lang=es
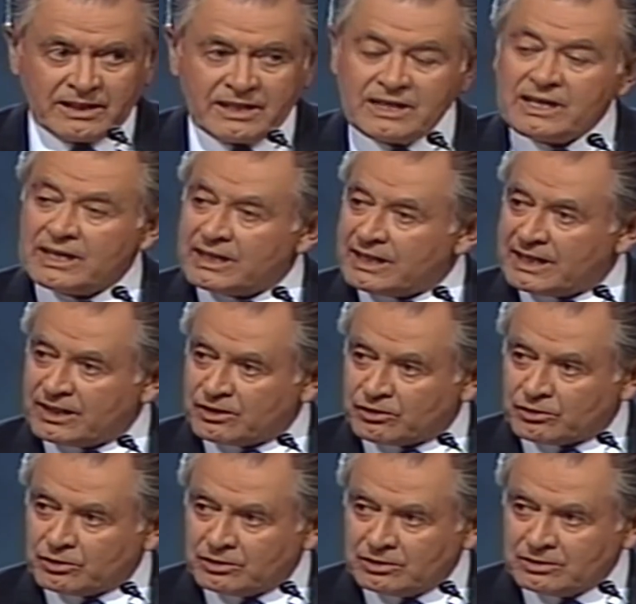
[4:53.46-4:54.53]
Y en
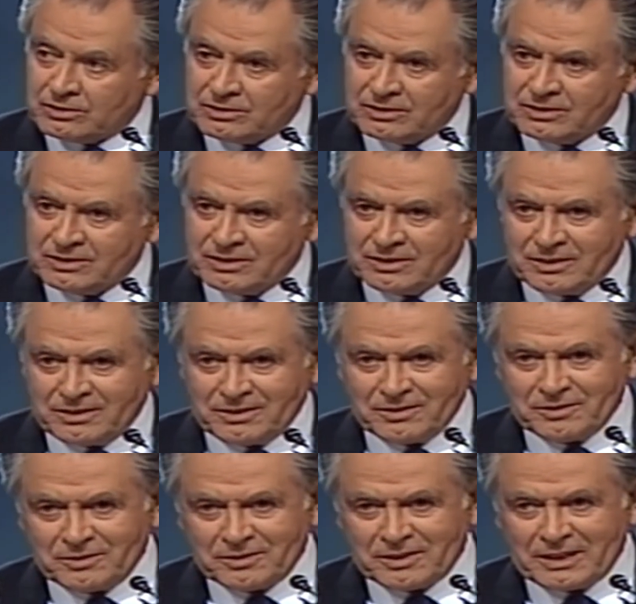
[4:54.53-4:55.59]
esto
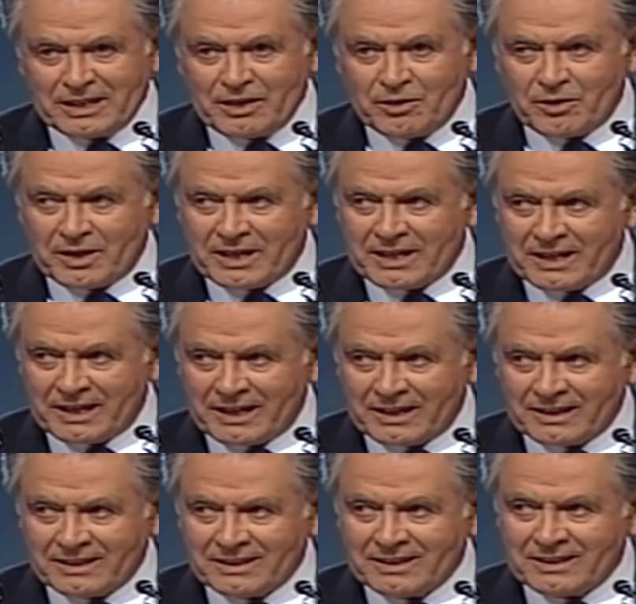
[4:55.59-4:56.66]
creo
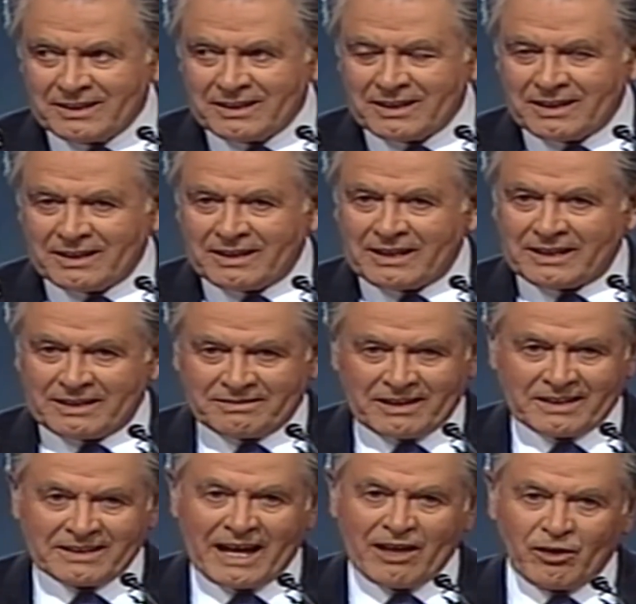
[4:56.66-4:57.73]
que quienes
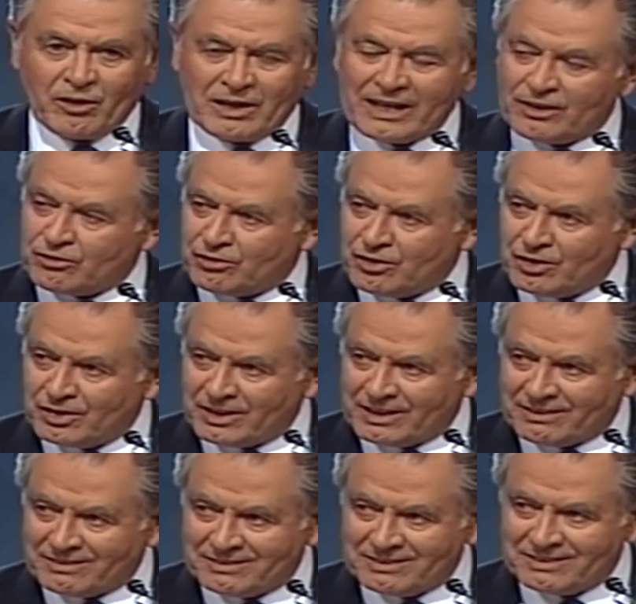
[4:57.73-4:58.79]
han dado
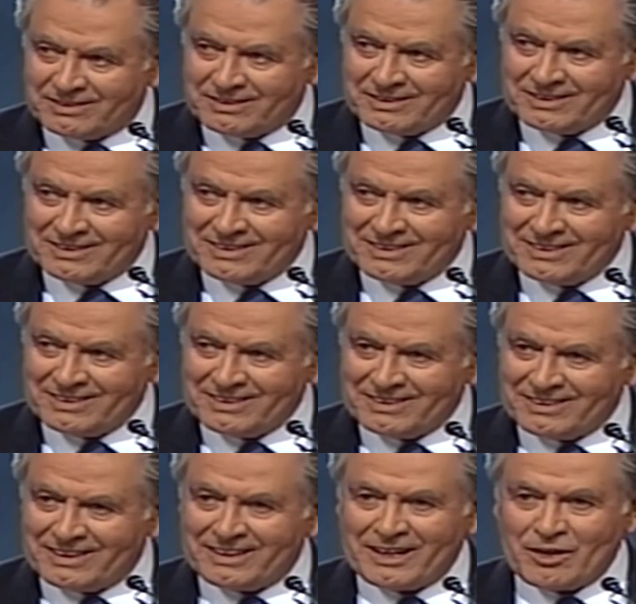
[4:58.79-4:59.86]
lecciones
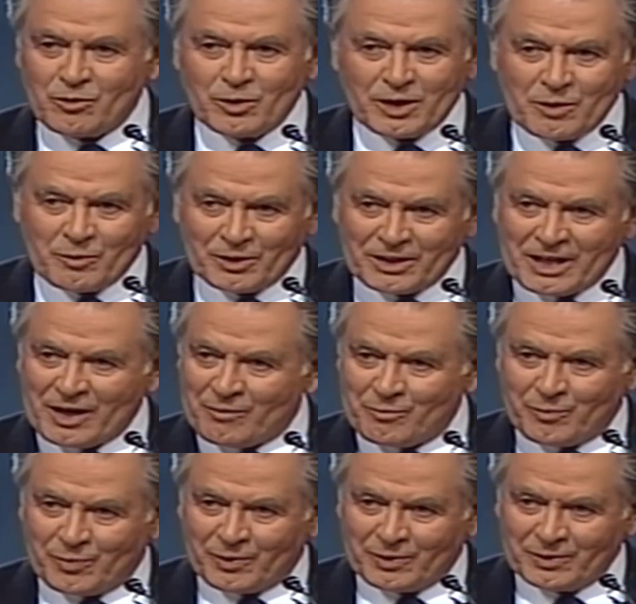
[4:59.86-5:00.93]
en el último
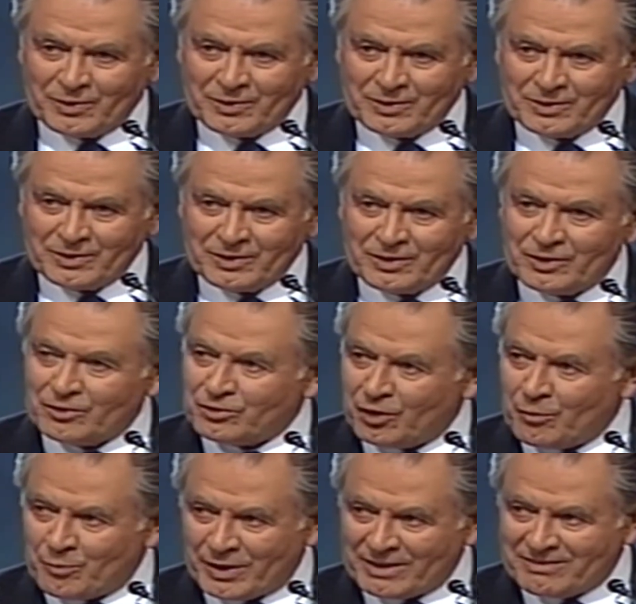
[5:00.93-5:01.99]
tiempo
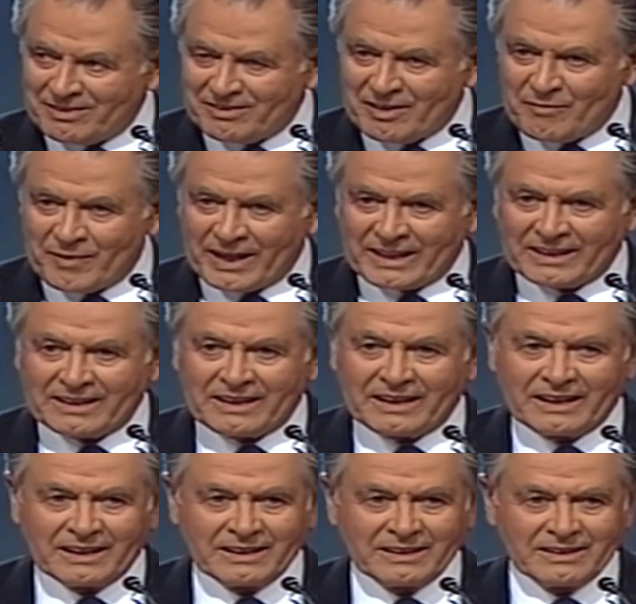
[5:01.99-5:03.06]
son
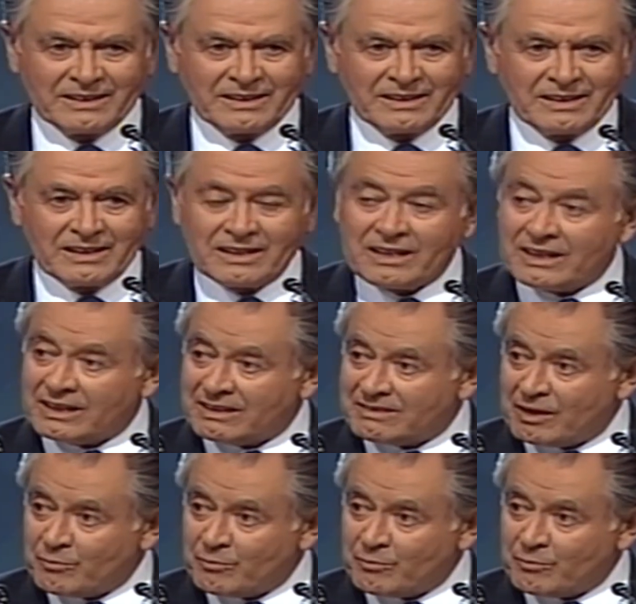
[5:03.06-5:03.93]
precisamente quienes